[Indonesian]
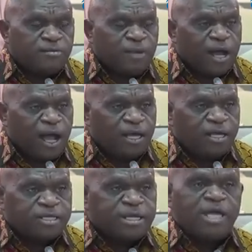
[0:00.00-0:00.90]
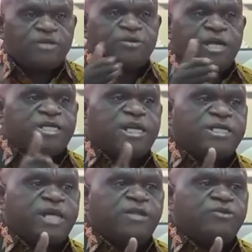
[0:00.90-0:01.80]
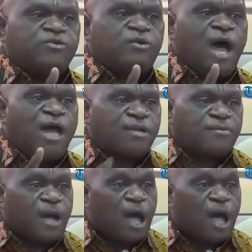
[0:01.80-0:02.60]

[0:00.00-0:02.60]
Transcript: Maka saya sudah selesai tujuh hari, Pak.